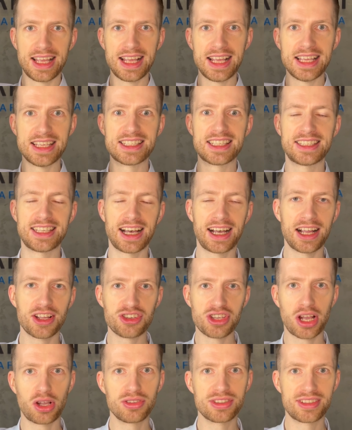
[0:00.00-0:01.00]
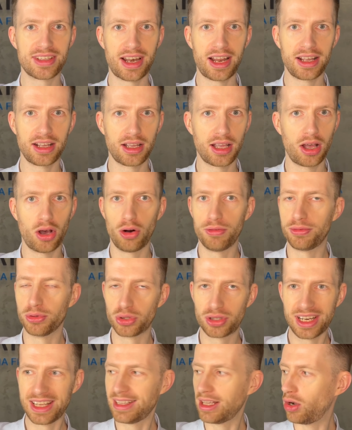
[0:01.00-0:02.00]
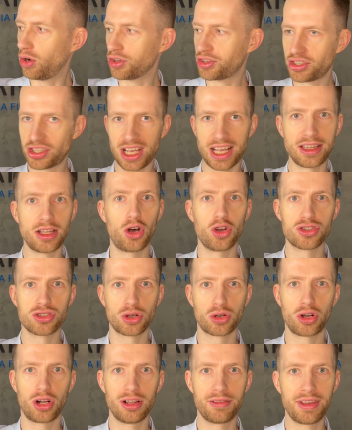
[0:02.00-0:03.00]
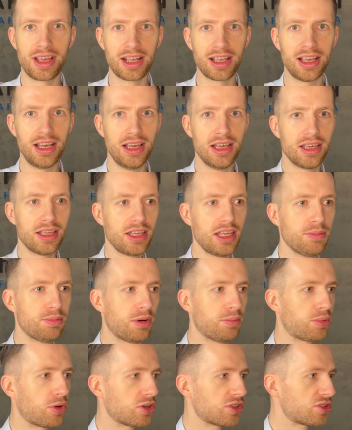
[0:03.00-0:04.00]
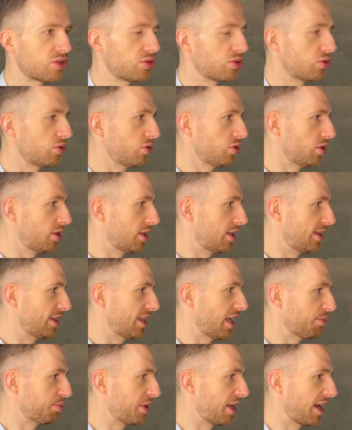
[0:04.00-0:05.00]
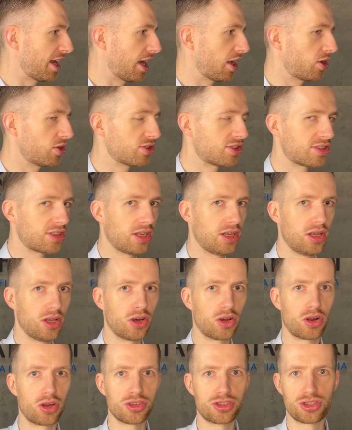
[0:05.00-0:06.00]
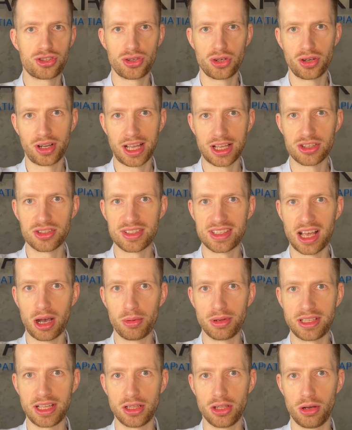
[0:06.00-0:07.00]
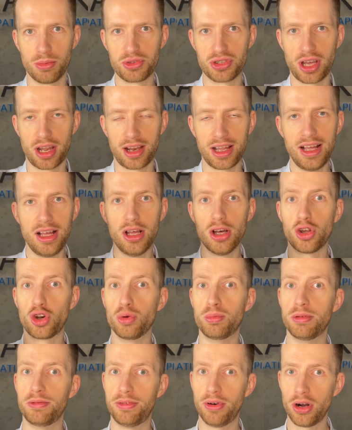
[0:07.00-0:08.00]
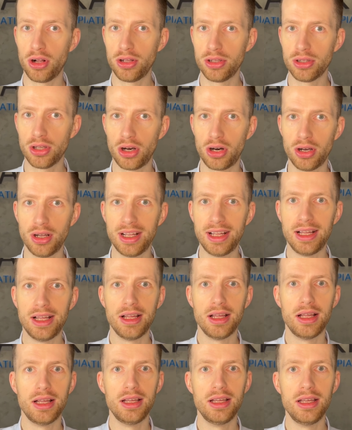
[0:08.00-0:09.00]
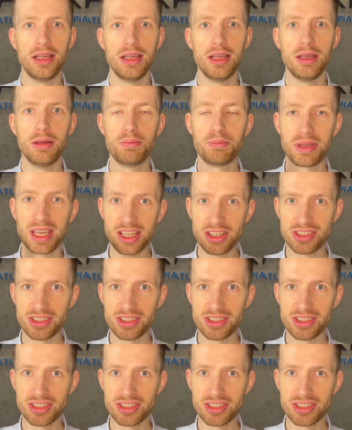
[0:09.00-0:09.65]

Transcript: zahaczając rękę o futrynę, o ścianę, o cokolwiek i po prostu napierając rozciągasz cały ten obszar. Rób wolno, 5 y,